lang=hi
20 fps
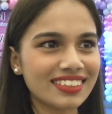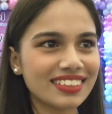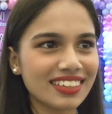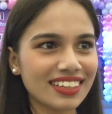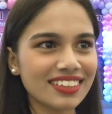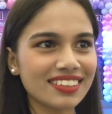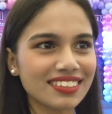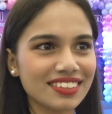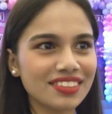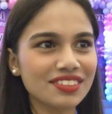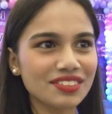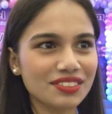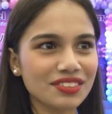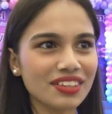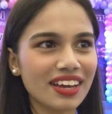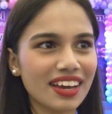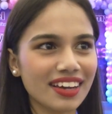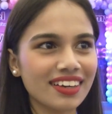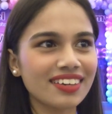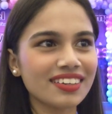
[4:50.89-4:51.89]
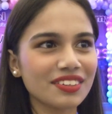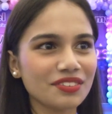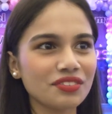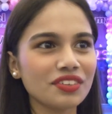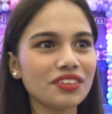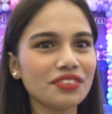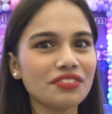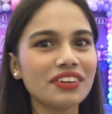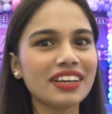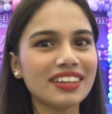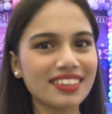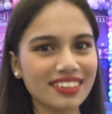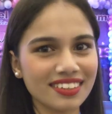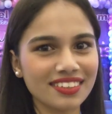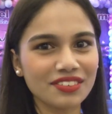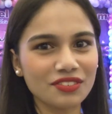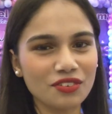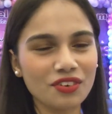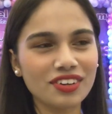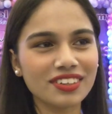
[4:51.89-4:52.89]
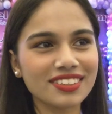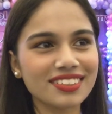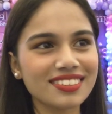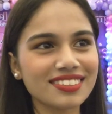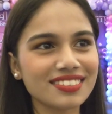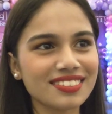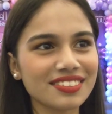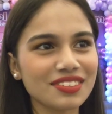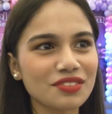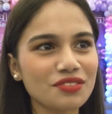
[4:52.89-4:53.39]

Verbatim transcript: done this and uh, we waited for this